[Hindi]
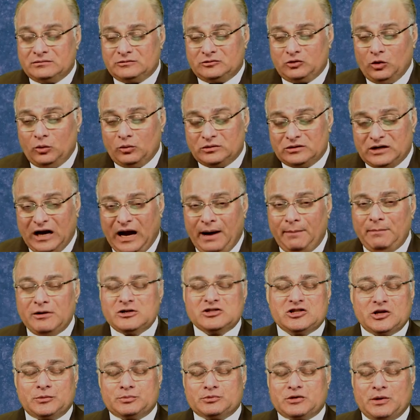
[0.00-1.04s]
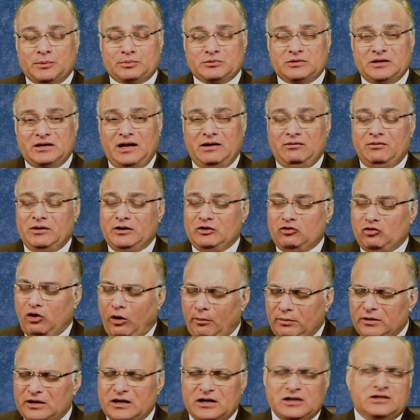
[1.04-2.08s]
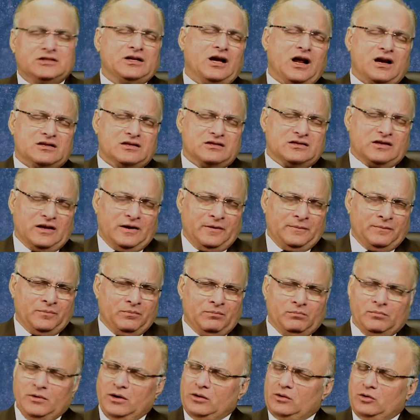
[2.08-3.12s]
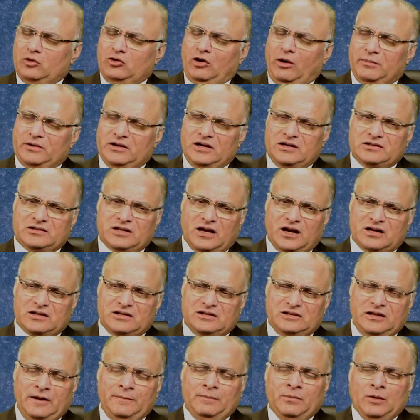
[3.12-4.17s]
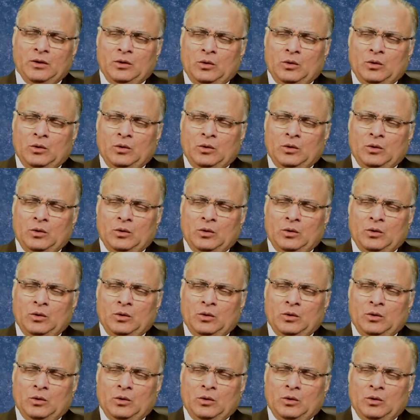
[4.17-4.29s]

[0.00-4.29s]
जो डायमंड सब्सक्रिप्शन है वे नॉमिनल चार्जेस है बिल्कुल नॉमिनल चार्जेस है